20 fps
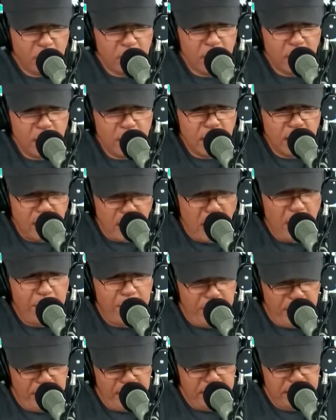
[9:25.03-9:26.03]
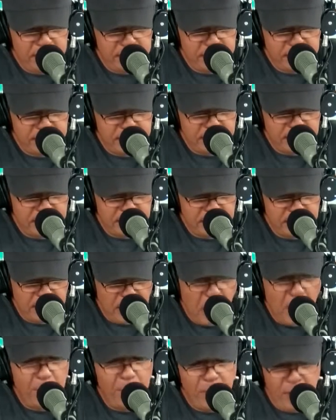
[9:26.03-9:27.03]
sir, that we are Opo. always willing to
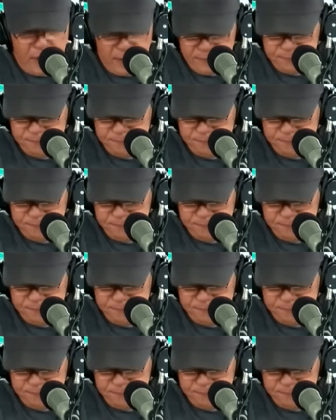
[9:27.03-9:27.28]
Opo. come on